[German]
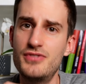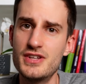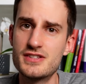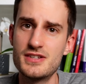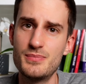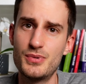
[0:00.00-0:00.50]

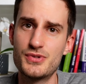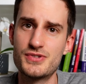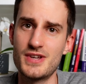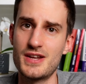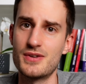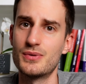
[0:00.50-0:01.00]
14%
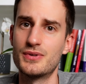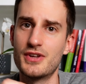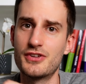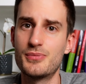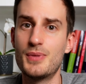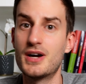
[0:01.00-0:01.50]
Prozent und
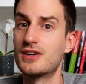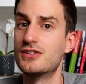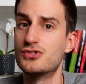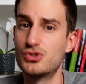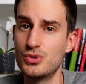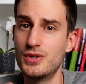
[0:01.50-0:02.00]
das mag
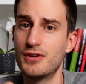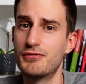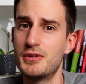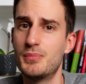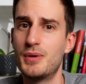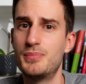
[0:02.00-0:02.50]
schön auf
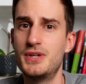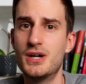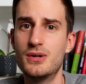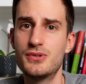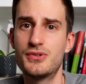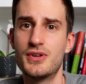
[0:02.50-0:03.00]
dem Papier
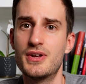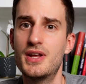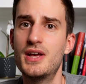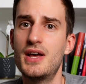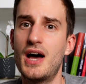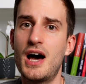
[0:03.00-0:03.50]
aussehen,
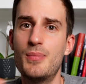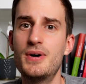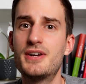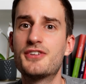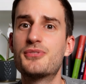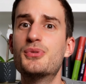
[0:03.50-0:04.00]

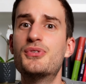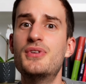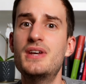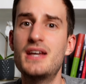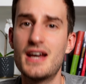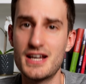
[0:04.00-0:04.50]
aber das muss
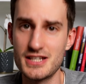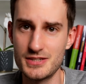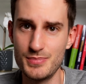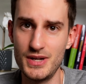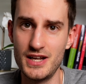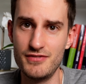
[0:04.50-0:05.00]

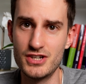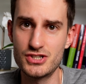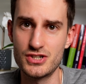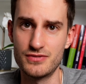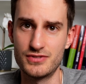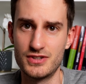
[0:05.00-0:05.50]
erstmal
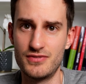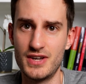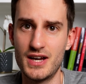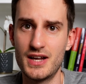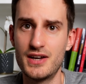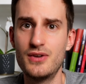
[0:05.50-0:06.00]
erwirtschaftet
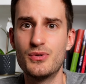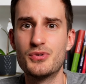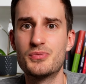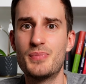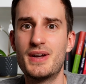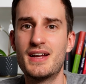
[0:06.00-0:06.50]
werden
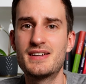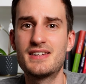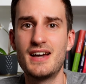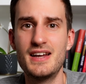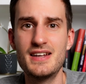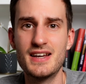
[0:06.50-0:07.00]
und man hat
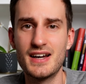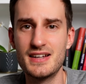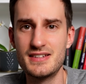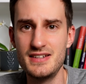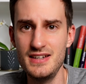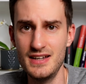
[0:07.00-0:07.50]
keine
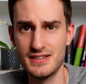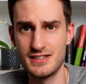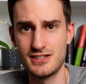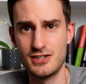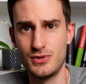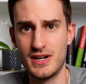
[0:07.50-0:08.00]
Garantie, dass
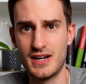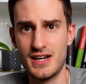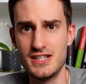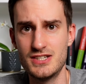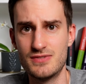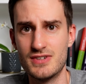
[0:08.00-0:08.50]
das auch
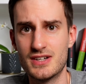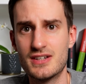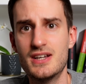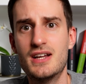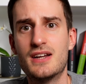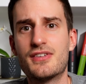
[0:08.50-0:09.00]
erreicht wird.
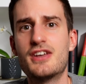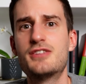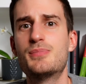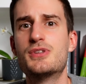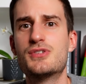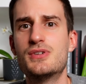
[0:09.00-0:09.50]
Das
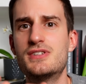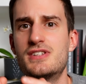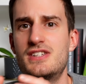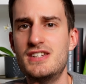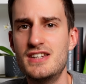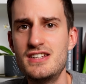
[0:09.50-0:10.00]
heißt, man sollte
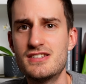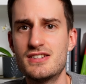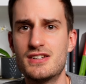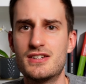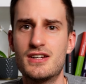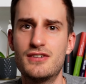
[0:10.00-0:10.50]
sich nicht
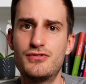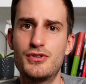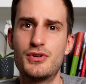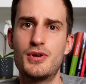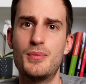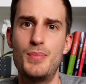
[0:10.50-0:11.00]

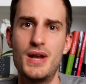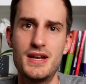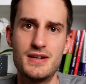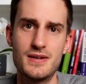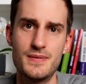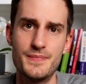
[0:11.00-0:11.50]
davon
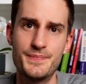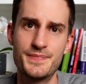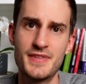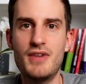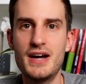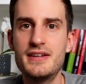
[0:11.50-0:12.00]
blenden.
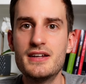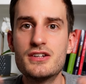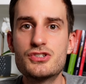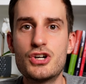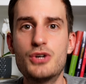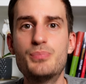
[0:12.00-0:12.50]

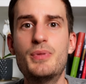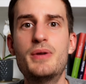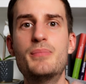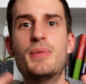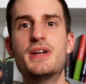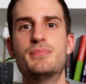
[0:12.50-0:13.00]
Weiterhin schaut
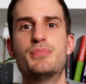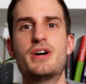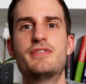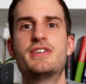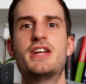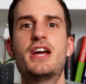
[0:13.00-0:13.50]
man bei den
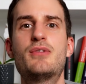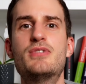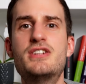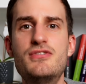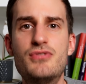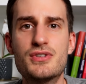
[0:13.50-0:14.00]
Private
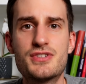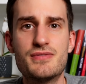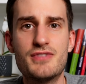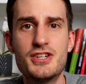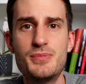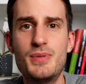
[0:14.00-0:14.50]
Equity Fonds
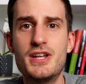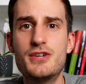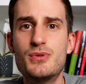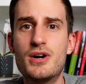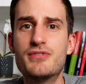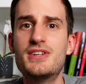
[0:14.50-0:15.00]
zum Beispiel ja
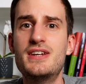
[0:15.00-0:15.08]
nur auf